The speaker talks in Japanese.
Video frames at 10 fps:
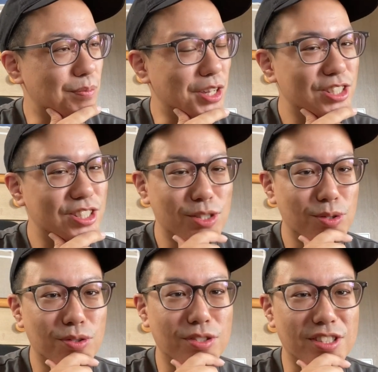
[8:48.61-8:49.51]
めっちゃ
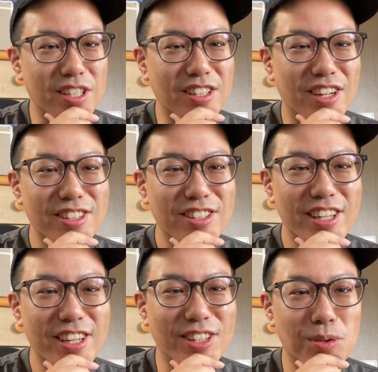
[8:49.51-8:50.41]
ショックですね。なん
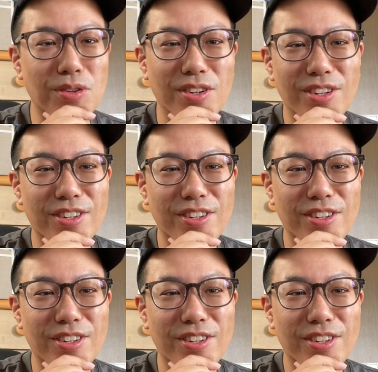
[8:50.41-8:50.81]
でやと。